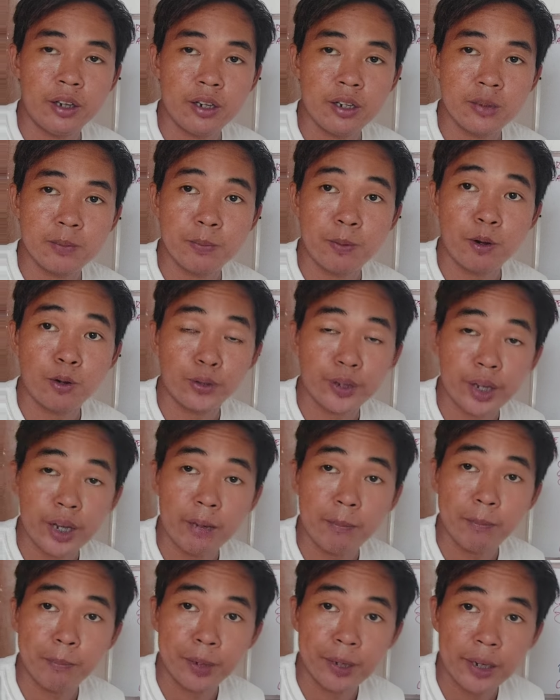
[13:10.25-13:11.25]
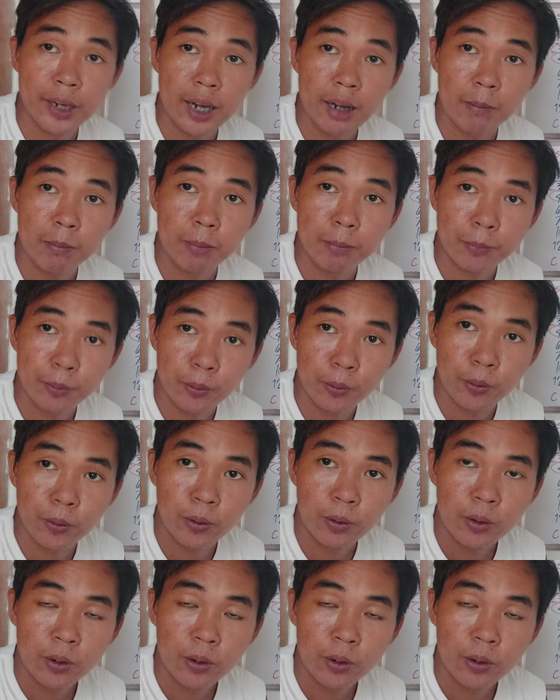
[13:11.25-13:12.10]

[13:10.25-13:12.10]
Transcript: is 40 ampere lamang po.